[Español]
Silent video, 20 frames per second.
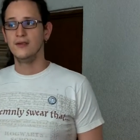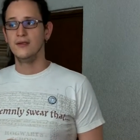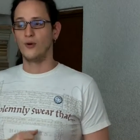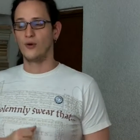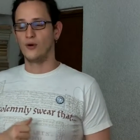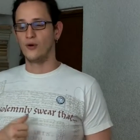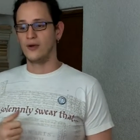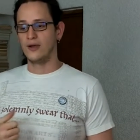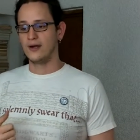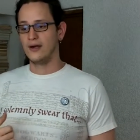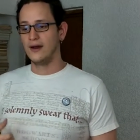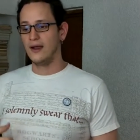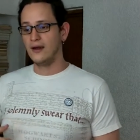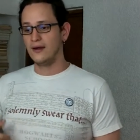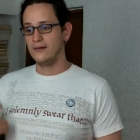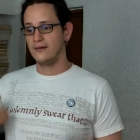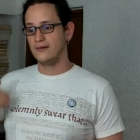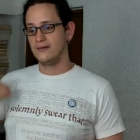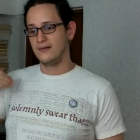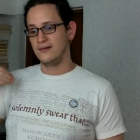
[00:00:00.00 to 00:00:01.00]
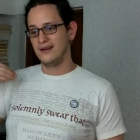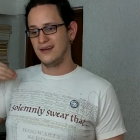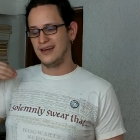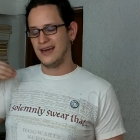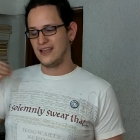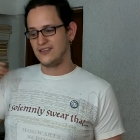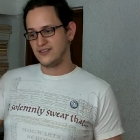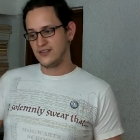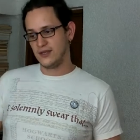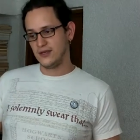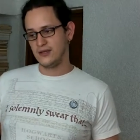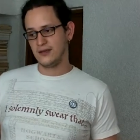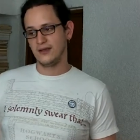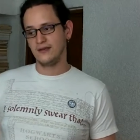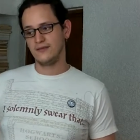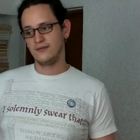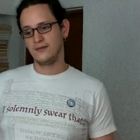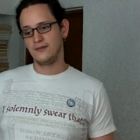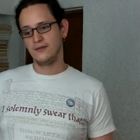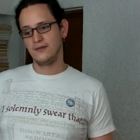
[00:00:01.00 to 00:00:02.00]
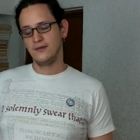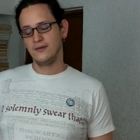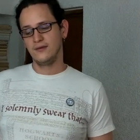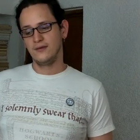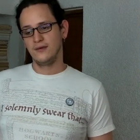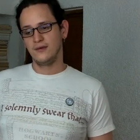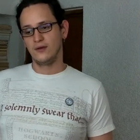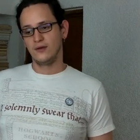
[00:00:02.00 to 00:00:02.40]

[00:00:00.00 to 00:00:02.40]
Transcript: por lo general las chicas,